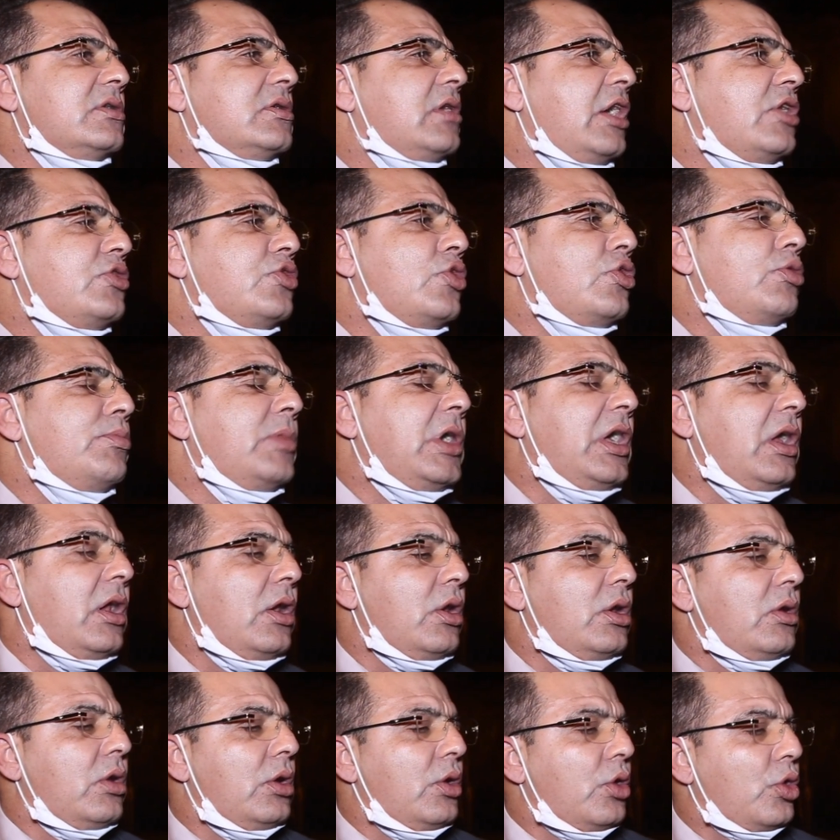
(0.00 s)
هذو هما
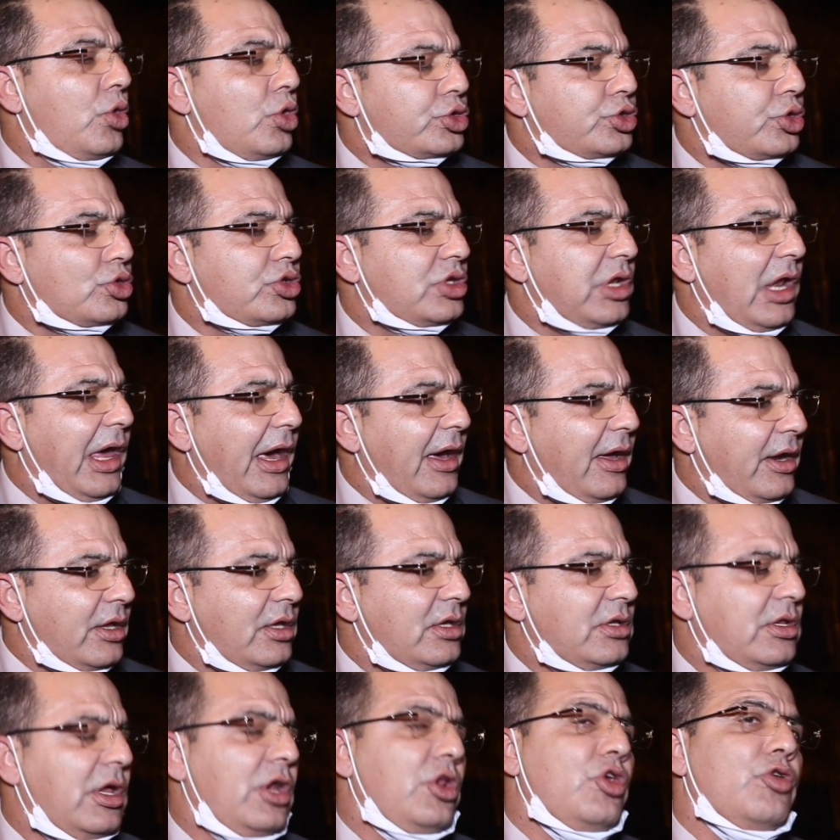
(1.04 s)
الخطوط
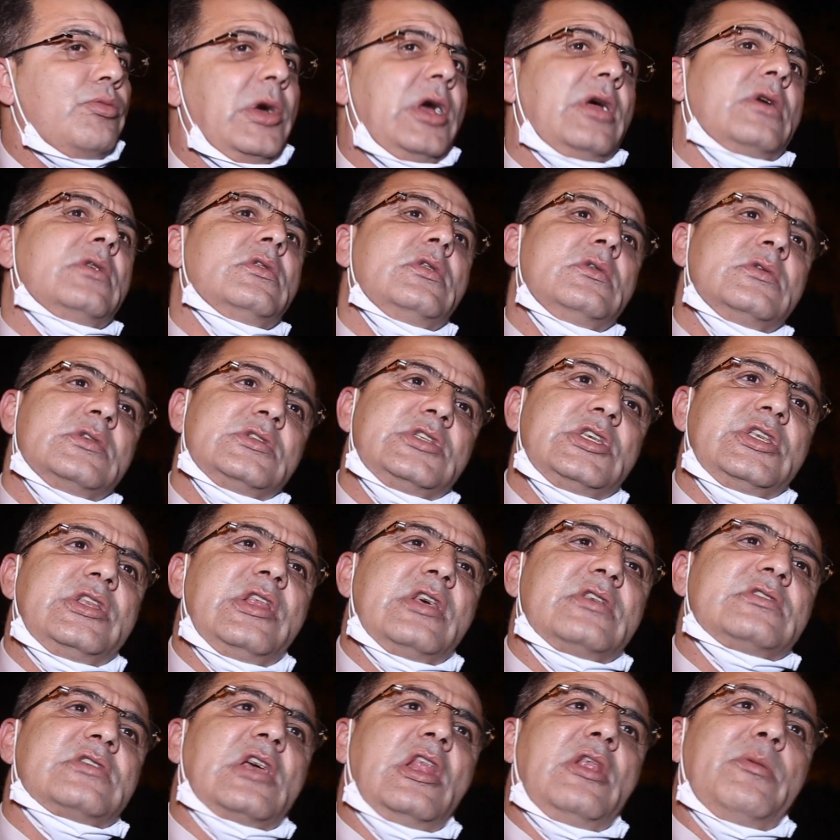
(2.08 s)
العريضه اليوم
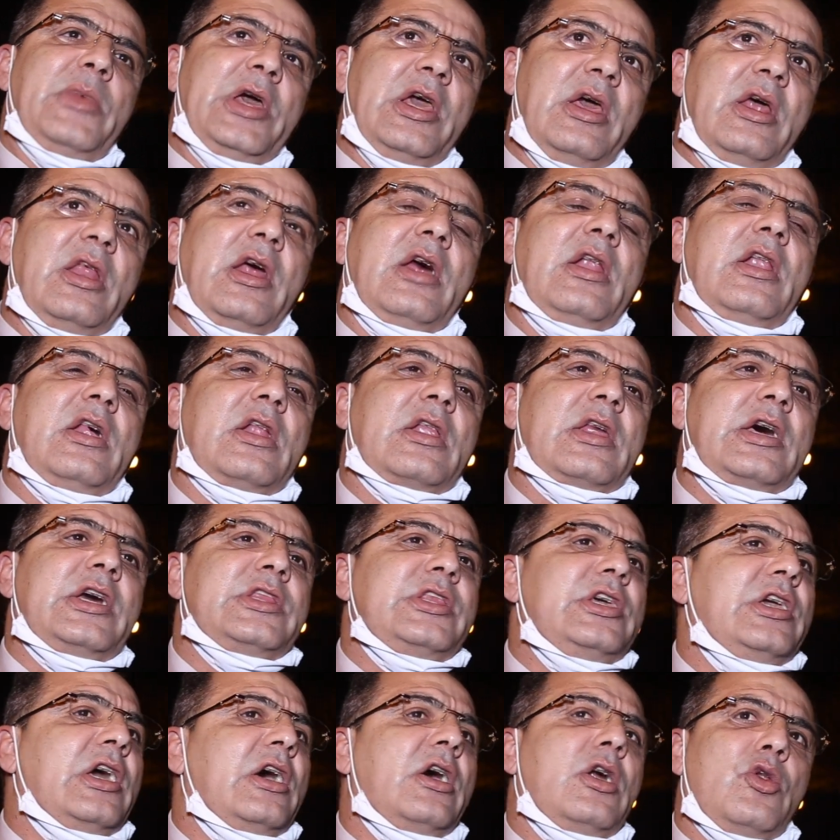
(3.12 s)
سيدنا تكلم غير على
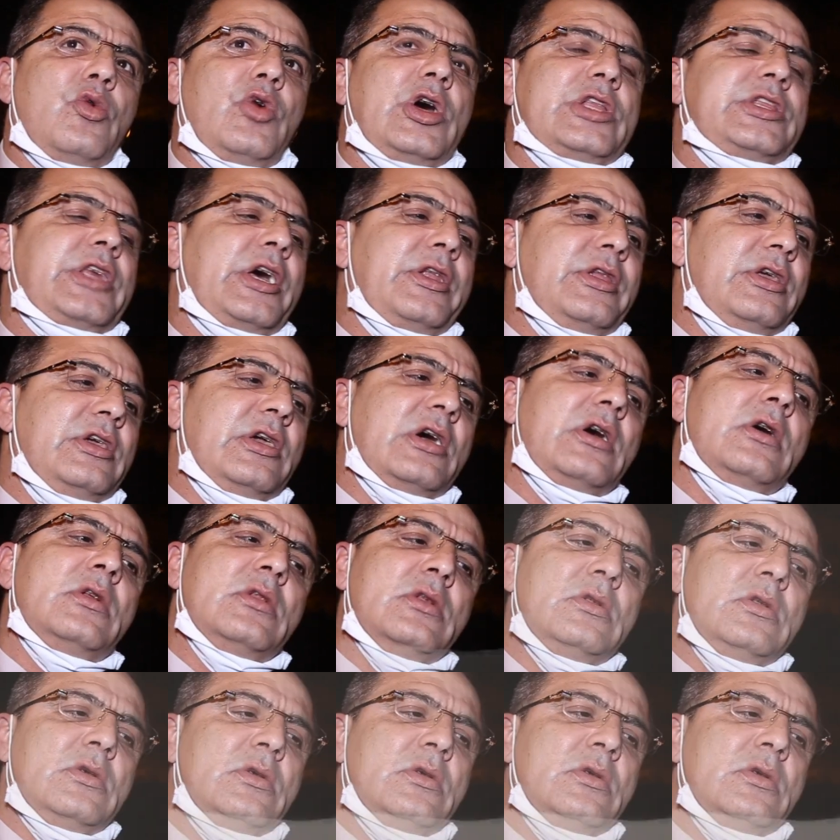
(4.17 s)
القضيه الوطنيه